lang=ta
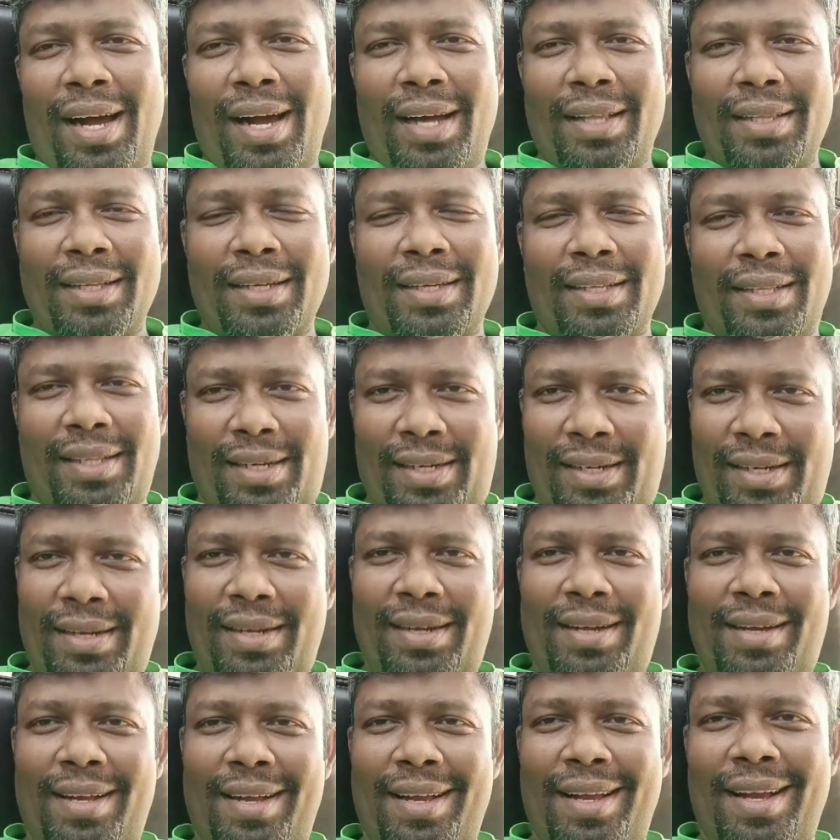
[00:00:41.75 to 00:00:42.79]
அதுக்கு தான்
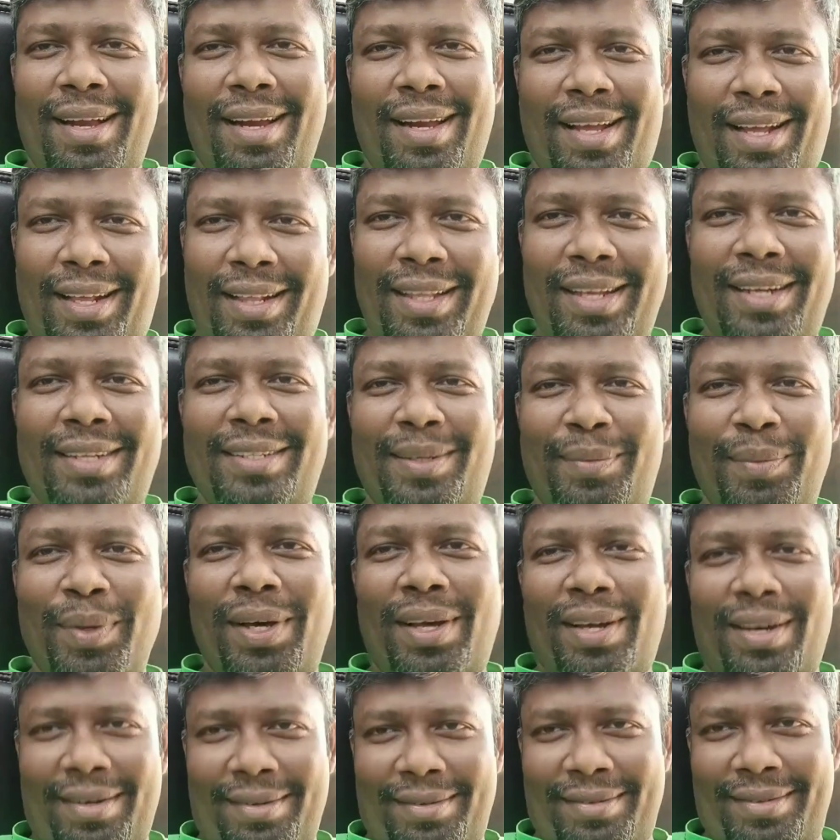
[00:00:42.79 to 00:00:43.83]
இந்த
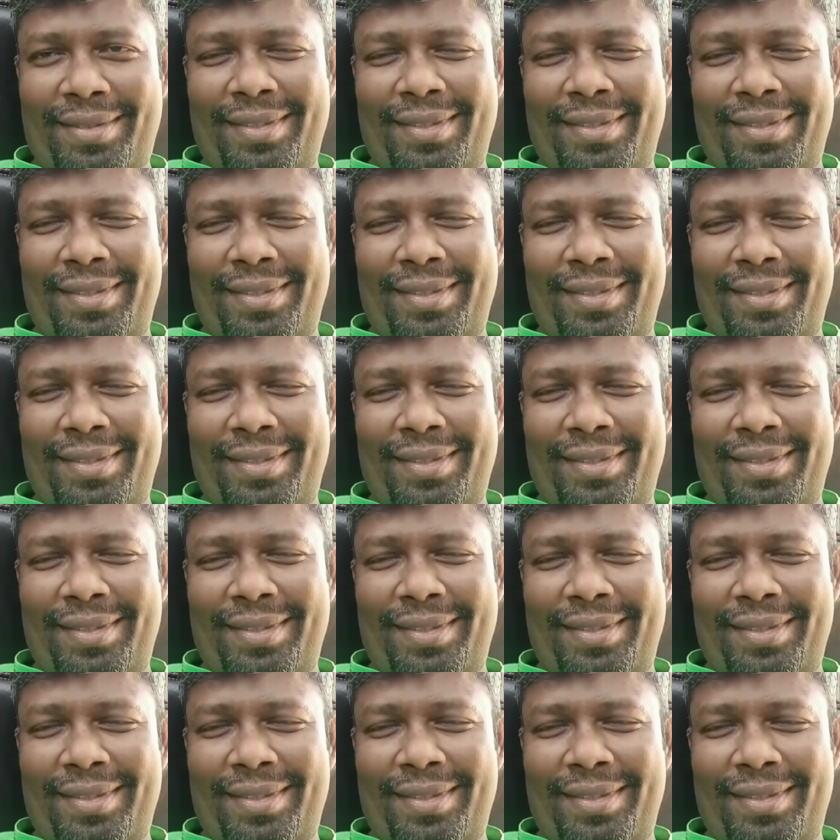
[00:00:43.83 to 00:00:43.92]
செமினார்